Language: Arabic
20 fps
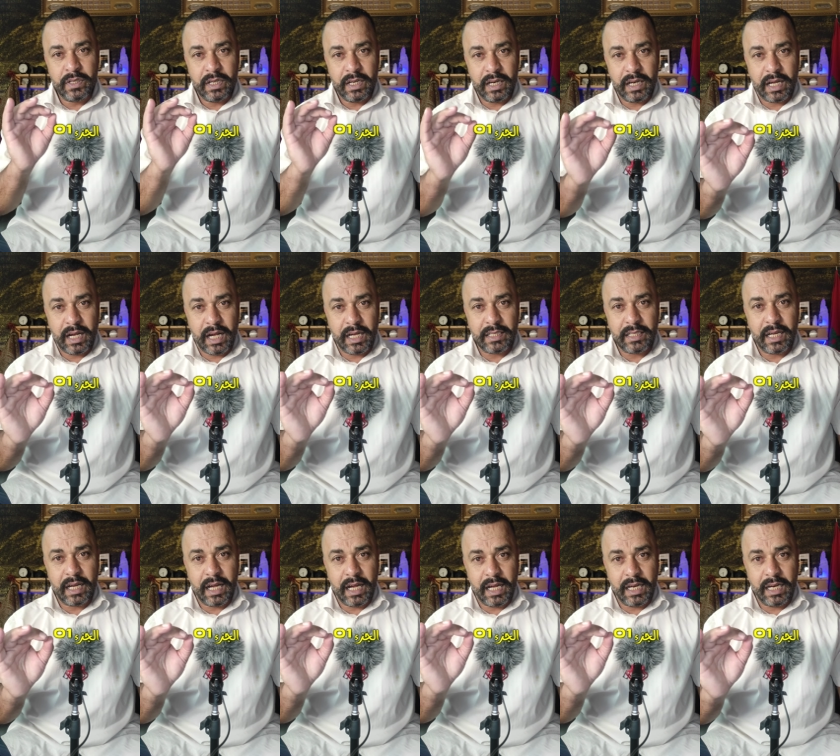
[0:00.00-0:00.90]

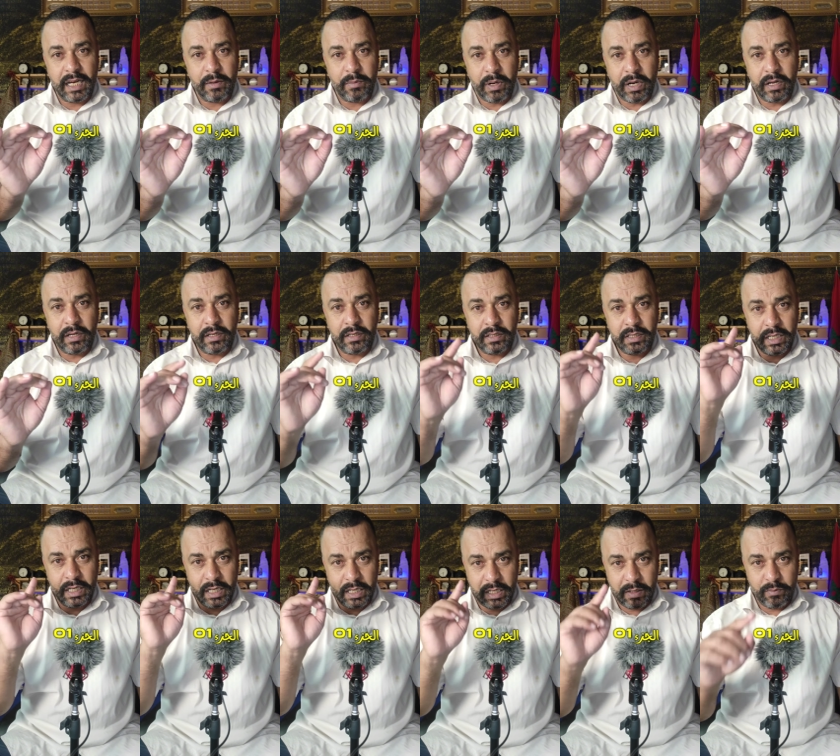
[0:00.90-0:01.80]
للقضاء على البق
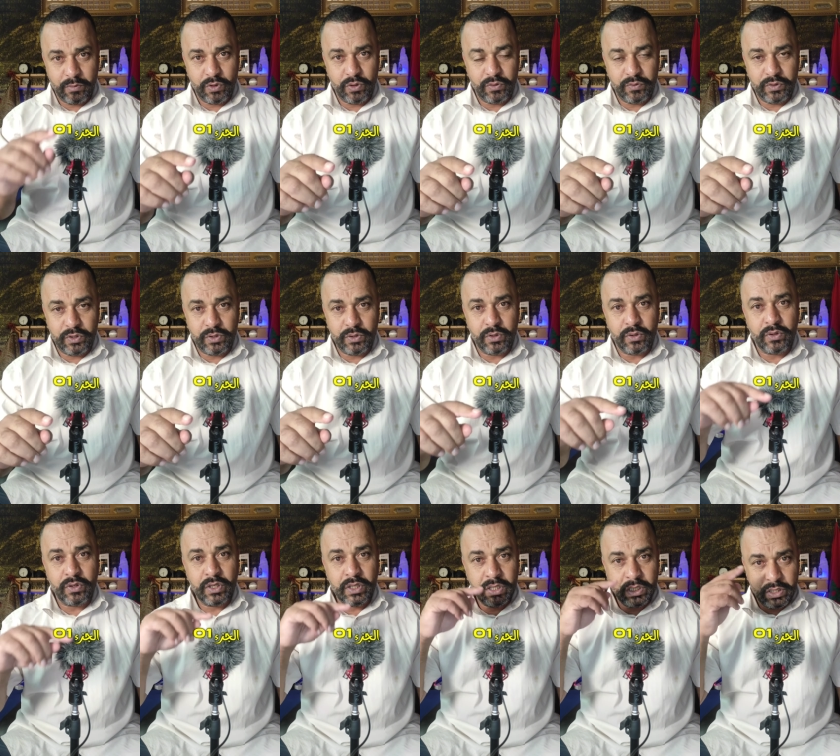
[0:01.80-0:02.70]
يلا كملوا
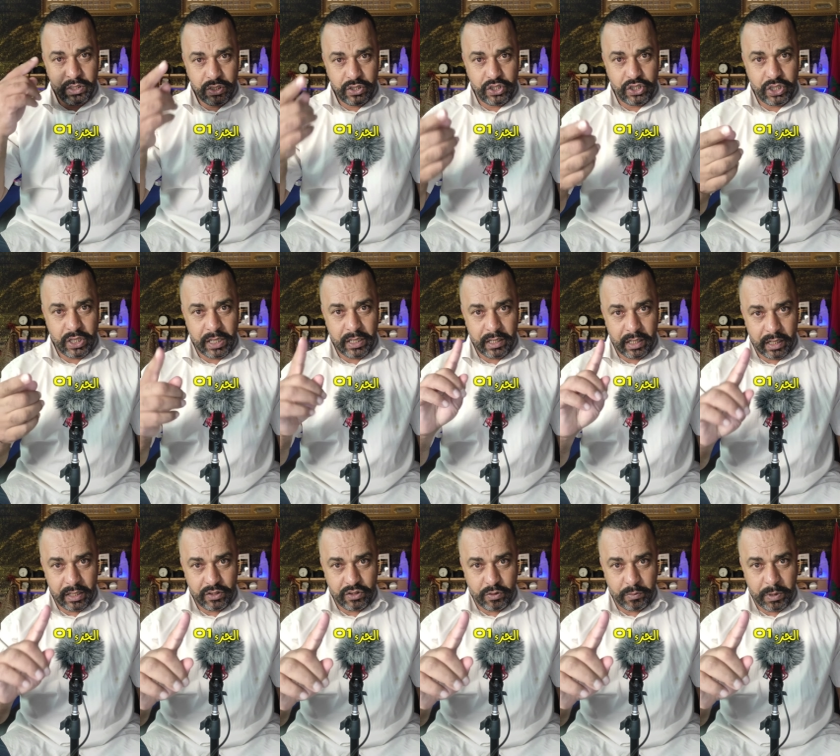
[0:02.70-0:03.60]
الفيديو الجاي
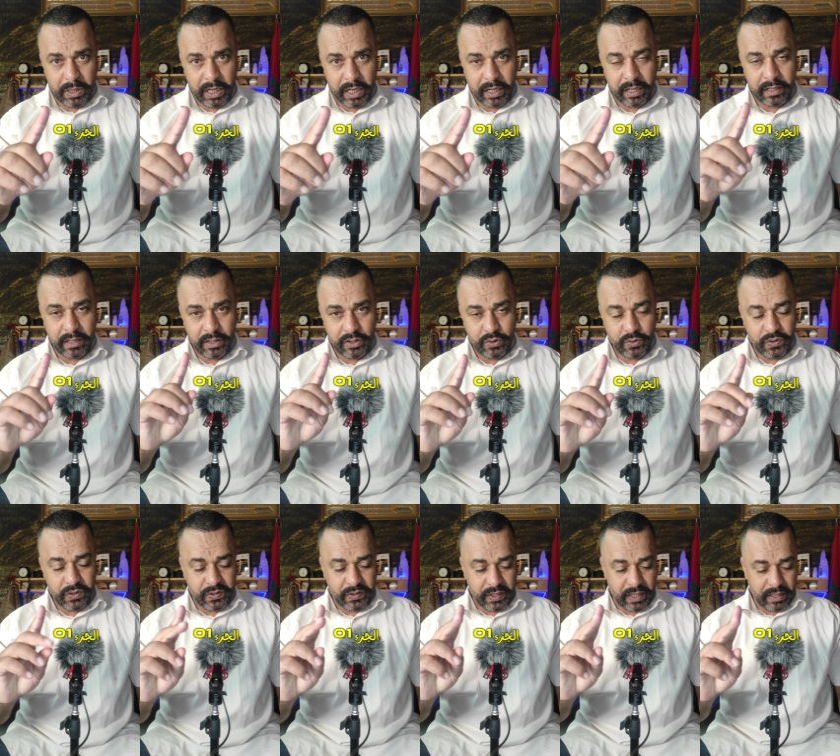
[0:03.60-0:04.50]
خليتكم على خير
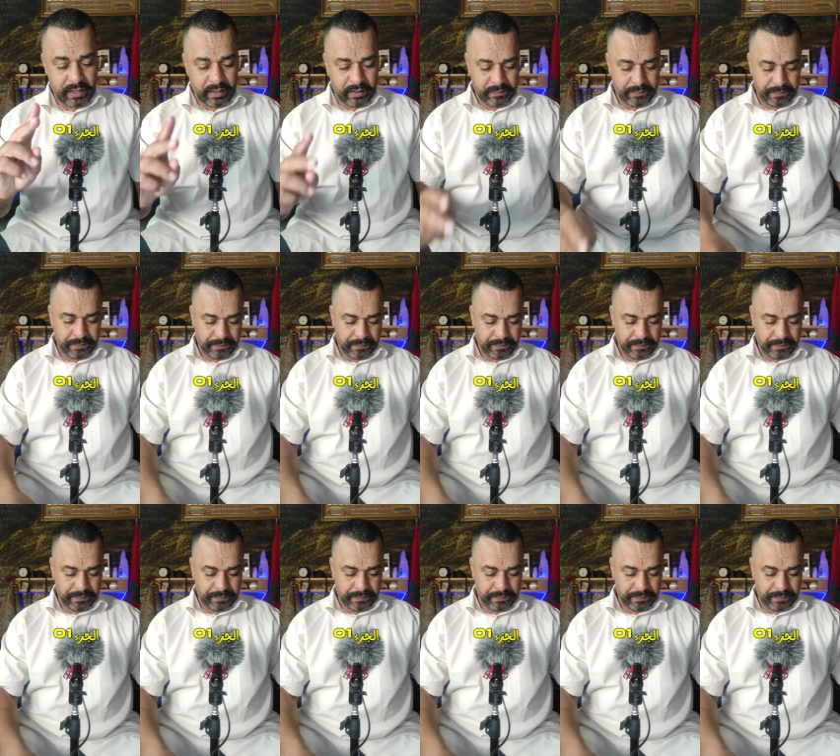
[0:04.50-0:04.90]
الجزء الثاني